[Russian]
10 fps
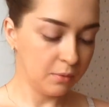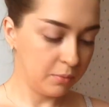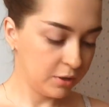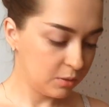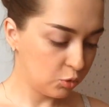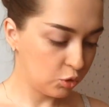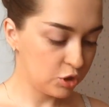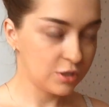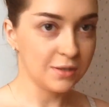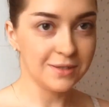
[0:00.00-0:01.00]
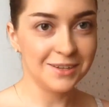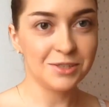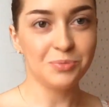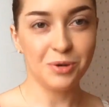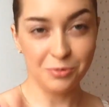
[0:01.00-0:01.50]
И поэтому хочется,
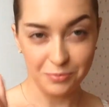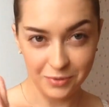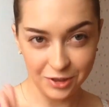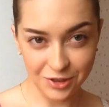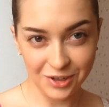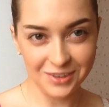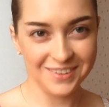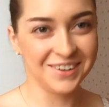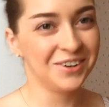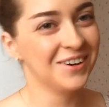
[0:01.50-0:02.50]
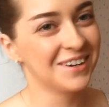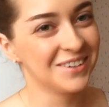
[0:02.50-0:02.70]
знаете, прям конкретно такого